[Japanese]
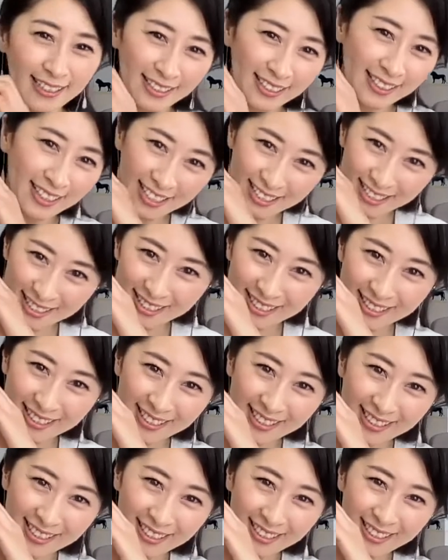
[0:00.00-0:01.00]
です。
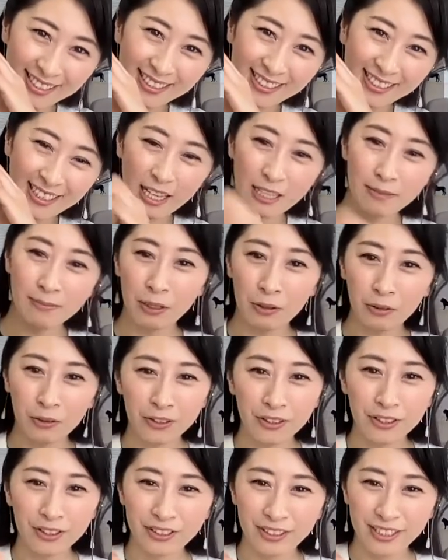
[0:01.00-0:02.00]
あ、今こ
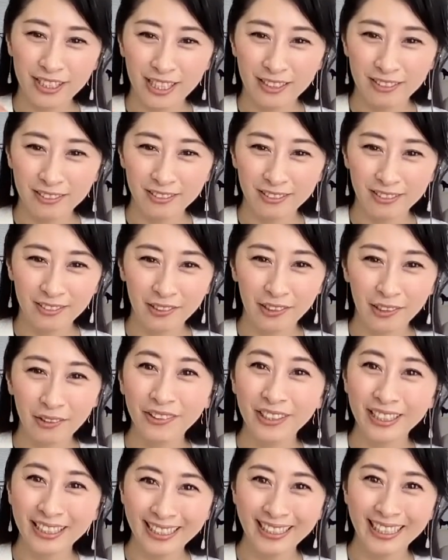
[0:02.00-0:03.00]
ういう風にやるのが多い
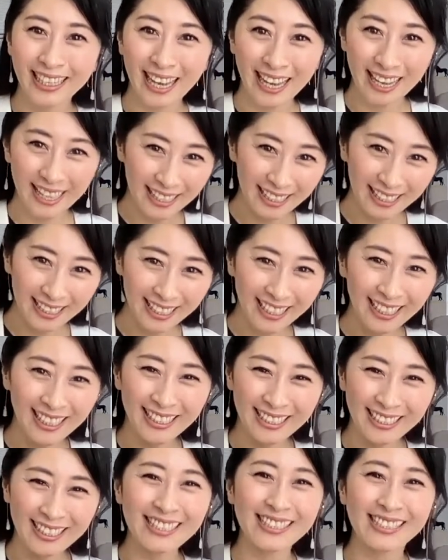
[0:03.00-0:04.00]
かな。愛
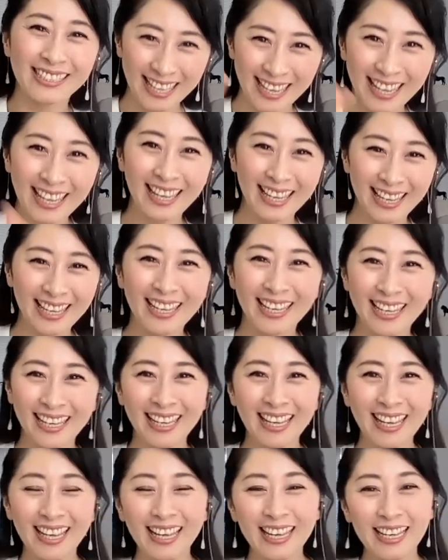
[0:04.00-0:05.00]
ですね。
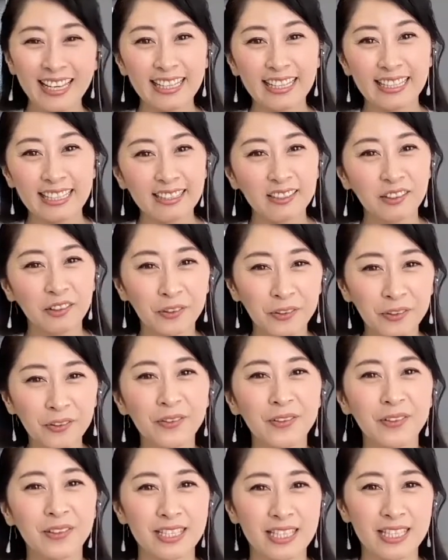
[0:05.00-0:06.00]
こ
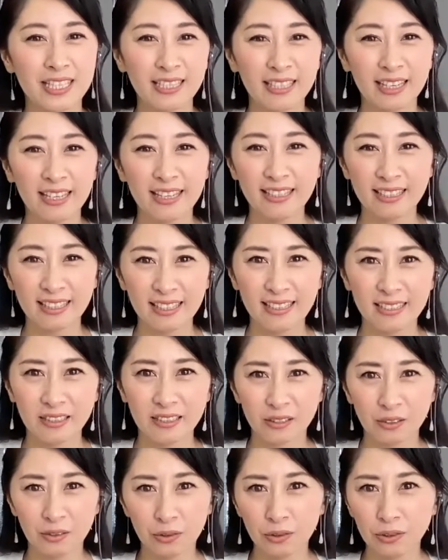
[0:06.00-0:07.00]
の違いが
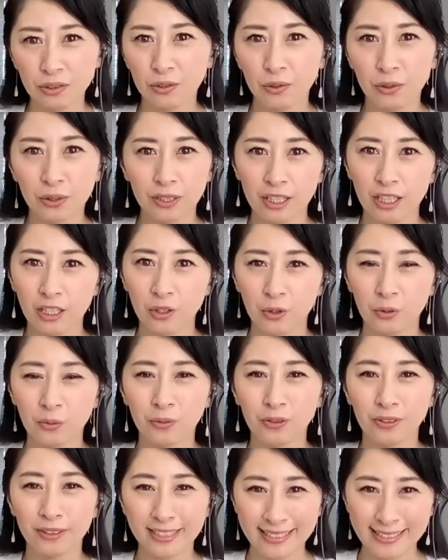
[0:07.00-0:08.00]
すごく大きいと
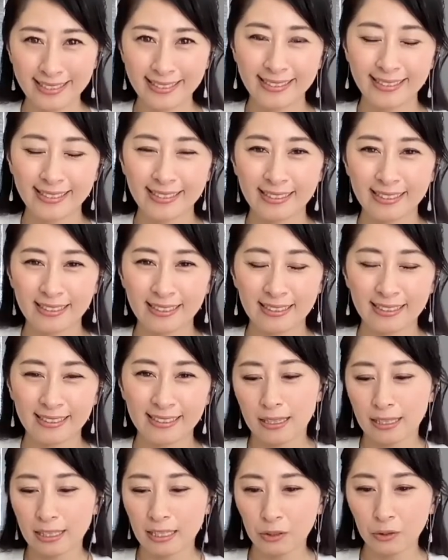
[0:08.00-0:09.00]
思うんです。
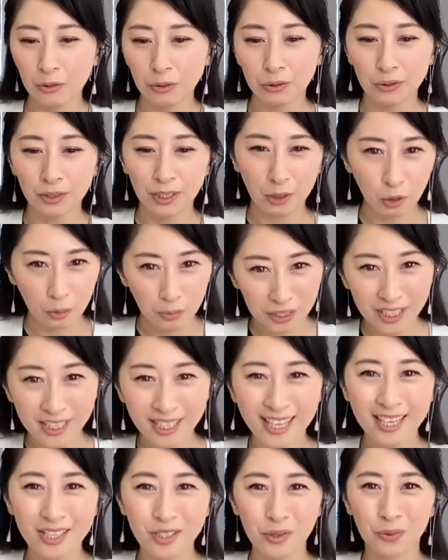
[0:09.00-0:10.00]
仕事で
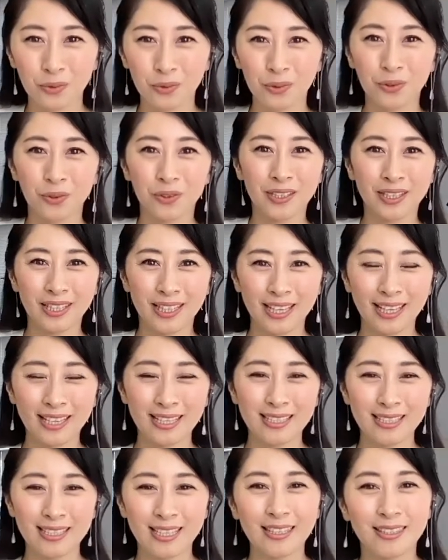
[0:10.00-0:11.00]
コミュニケーションを取るって
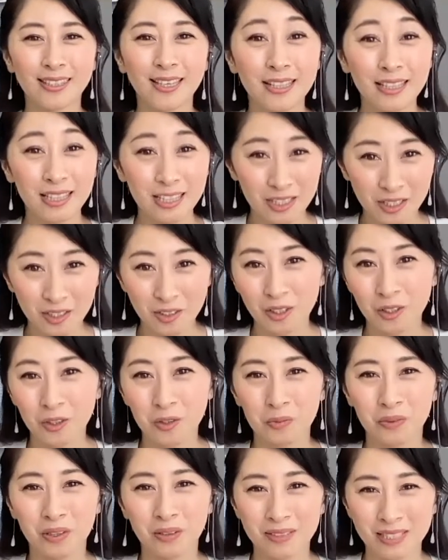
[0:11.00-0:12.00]
絶対に必要だと
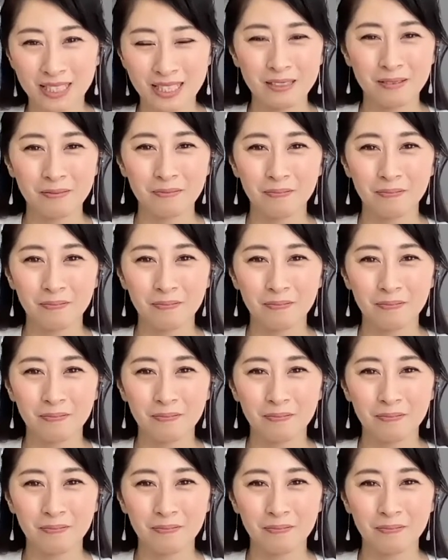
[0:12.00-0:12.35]
思います。